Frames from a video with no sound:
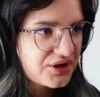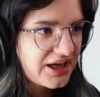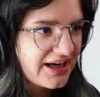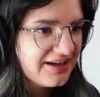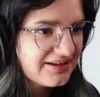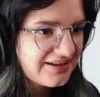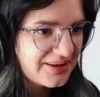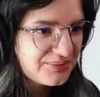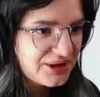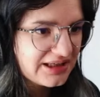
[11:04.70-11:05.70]
okej, okay.
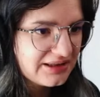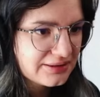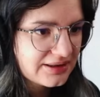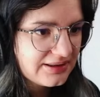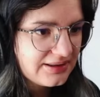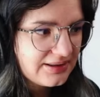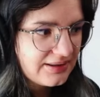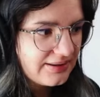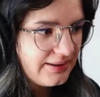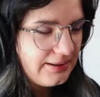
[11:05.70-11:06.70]
Emily.
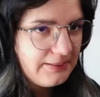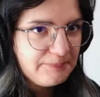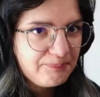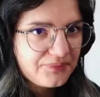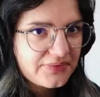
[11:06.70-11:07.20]
Um,